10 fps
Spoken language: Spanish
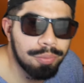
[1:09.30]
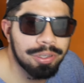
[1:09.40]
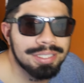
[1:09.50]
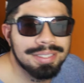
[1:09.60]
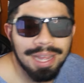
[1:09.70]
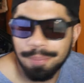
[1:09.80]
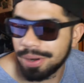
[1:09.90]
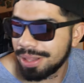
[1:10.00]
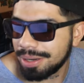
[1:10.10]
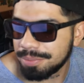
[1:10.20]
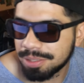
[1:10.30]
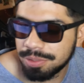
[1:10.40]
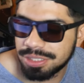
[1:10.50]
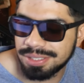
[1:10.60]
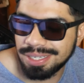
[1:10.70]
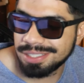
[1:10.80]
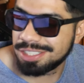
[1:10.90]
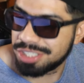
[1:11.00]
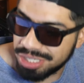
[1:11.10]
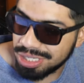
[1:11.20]
¿cómo están? ¿cómo están?
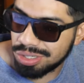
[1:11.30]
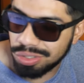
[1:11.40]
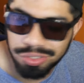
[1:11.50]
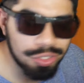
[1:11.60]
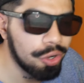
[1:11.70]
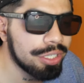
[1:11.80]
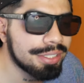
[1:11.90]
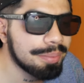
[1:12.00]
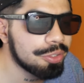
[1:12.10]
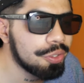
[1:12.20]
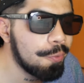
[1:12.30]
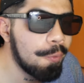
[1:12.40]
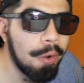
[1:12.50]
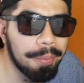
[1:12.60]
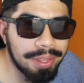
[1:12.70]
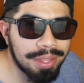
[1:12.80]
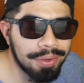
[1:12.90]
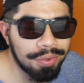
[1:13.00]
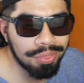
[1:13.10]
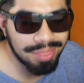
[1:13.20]
Y chicos, hoy estamos en un nuevo
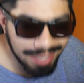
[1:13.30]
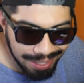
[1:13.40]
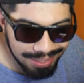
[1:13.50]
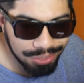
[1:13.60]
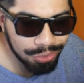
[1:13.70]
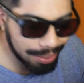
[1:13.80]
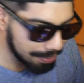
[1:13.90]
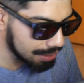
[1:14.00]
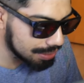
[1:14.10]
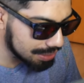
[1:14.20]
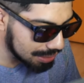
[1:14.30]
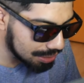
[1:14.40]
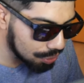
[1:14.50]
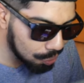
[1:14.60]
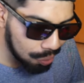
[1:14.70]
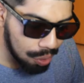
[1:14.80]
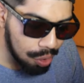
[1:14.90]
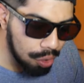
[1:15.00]
video de esto que viene siendo